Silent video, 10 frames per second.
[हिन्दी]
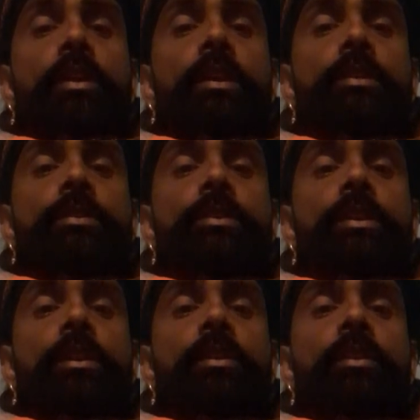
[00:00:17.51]
कह
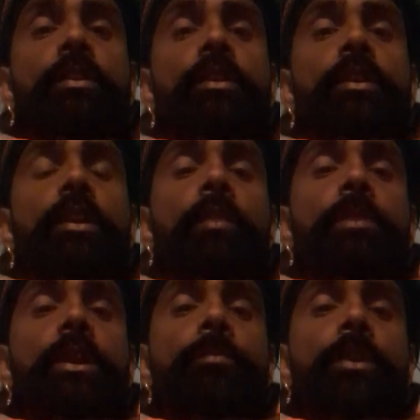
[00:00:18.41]
लीजिए यह
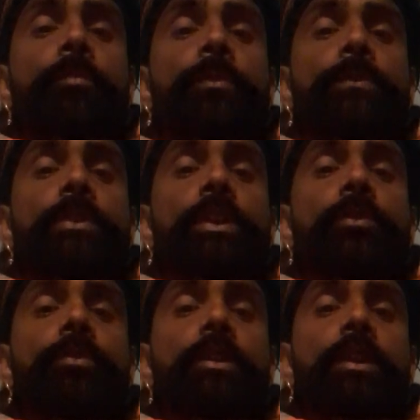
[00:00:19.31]
मेरे परम
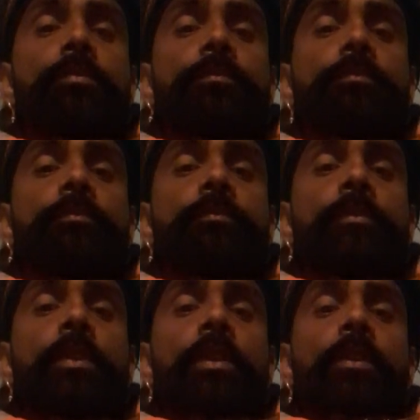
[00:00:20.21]
पूजनी गुरुदेव
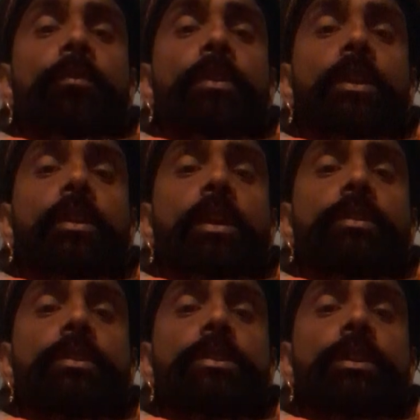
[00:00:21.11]

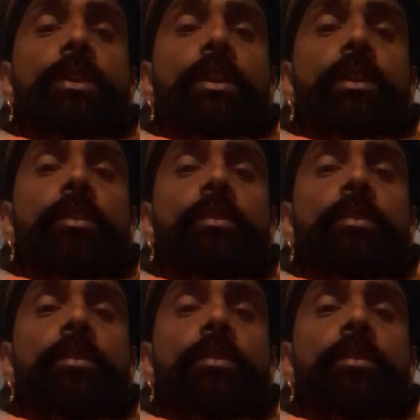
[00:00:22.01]
वीरनाथ जी के